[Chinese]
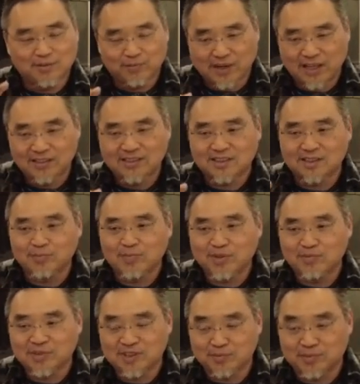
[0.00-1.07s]
磐石
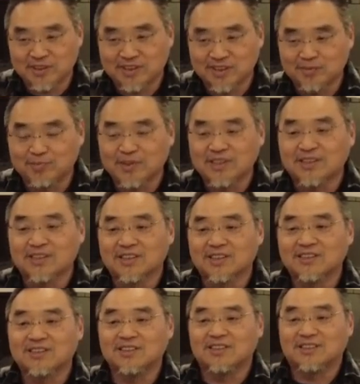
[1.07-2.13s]
并不是彼得，彼得
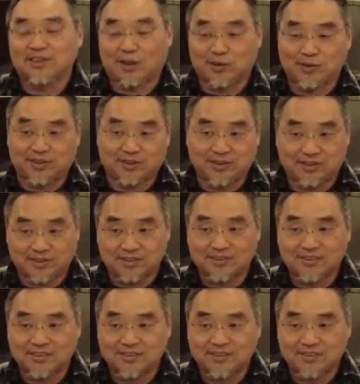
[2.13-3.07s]
是小石子，